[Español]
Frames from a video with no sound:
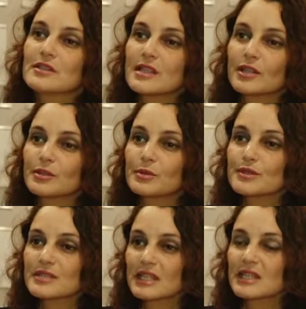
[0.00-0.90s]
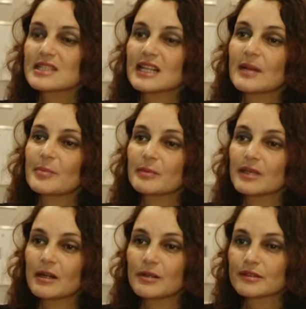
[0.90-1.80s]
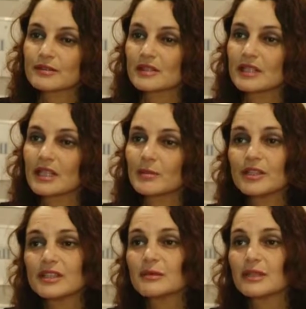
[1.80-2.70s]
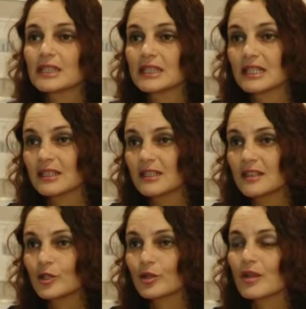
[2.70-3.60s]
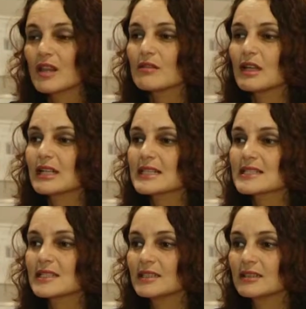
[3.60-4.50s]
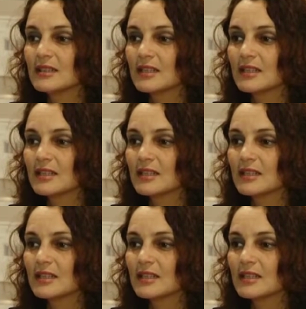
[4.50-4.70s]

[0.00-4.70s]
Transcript: con el Salón de Buenos Aires ya las primeras 400 camionetas van a estar rodando en la calle.